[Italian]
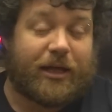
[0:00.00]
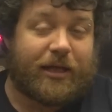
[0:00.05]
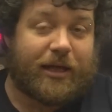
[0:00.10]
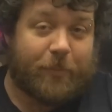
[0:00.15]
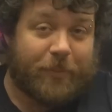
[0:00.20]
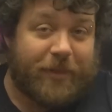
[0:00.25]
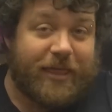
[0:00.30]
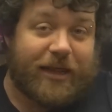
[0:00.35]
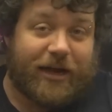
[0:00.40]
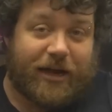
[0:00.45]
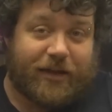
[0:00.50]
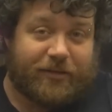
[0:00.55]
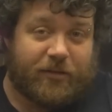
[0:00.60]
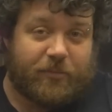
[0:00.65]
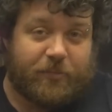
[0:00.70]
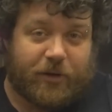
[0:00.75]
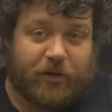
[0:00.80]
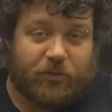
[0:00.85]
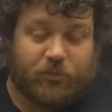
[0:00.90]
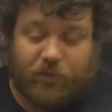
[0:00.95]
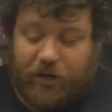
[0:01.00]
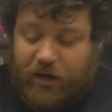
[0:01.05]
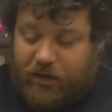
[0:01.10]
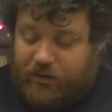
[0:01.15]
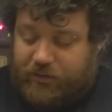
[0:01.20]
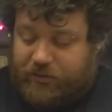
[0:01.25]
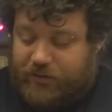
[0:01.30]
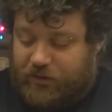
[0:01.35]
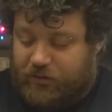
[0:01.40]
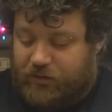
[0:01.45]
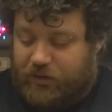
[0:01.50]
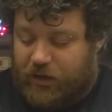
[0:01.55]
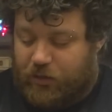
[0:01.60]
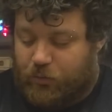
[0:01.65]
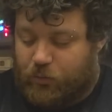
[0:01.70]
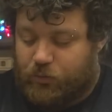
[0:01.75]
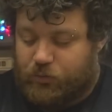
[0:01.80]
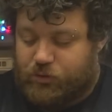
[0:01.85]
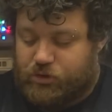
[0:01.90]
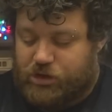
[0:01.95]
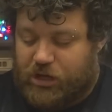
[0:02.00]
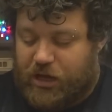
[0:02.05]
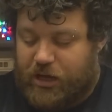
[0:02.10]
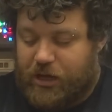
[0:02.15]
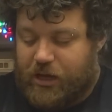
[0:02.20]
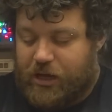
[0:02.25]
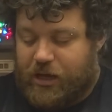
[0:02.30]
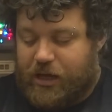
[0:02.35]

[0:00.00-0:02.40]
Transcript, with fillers: capire la temperatura all'interno della cuccia